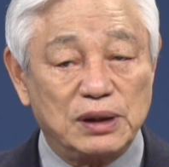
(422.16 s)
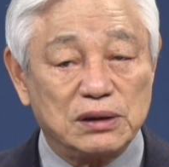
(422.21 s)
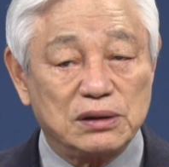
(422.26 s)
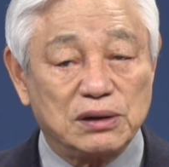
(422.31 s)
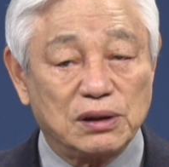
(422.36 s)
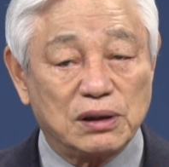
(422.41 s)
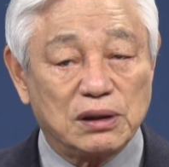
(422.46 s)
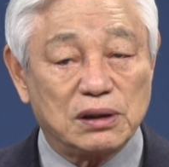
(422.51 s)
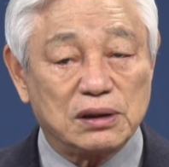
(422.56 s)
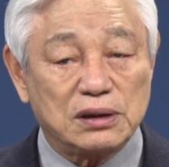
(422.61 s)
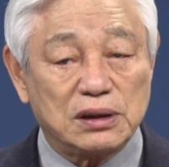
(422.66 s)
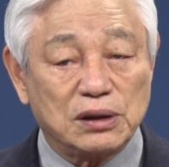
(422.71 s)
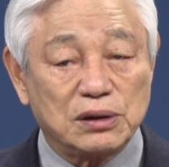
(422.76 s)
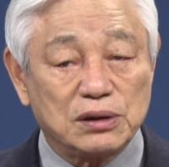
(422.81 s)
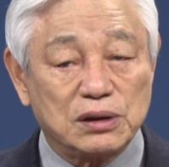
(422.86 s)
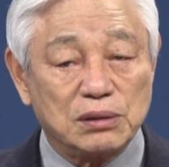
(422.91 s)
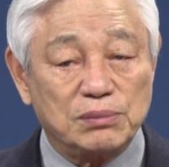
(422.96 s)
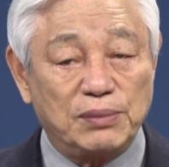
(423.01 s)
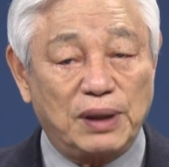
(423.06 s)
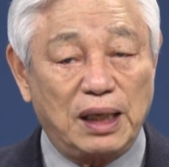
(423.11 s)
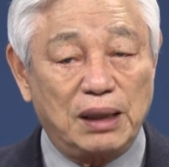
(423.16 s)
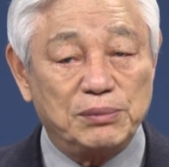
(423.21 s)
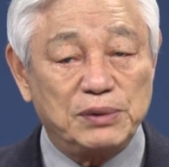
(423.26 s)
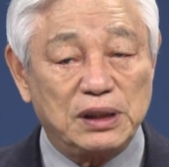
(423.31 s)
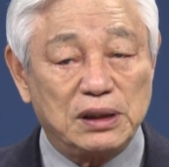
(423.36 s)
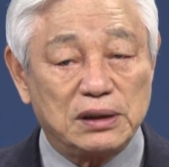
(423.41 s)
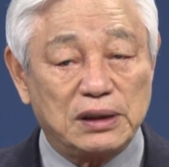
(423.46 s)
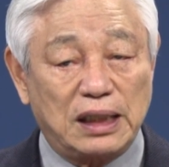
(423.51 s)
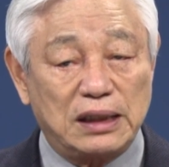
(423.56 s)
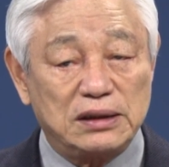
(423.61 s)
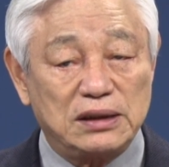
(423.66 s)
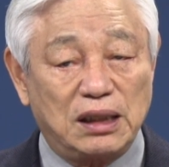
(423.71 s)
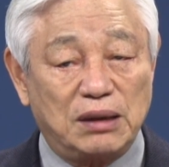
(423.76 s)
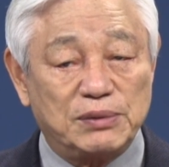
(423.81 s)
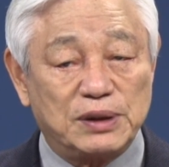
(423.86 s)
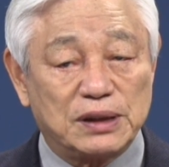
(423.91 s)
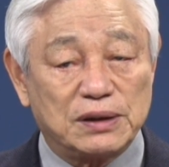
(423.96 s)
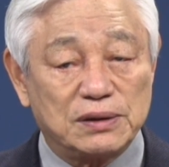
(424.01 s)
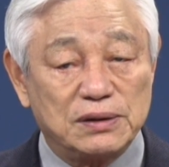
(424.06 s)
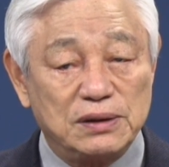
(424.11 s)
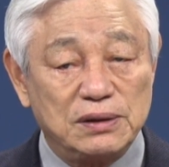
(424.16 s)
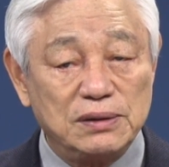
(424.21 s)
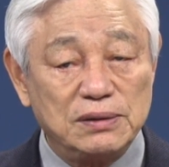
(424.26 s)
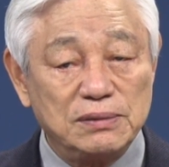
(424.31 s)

들을 때 어떤 마음이 일어났냐면은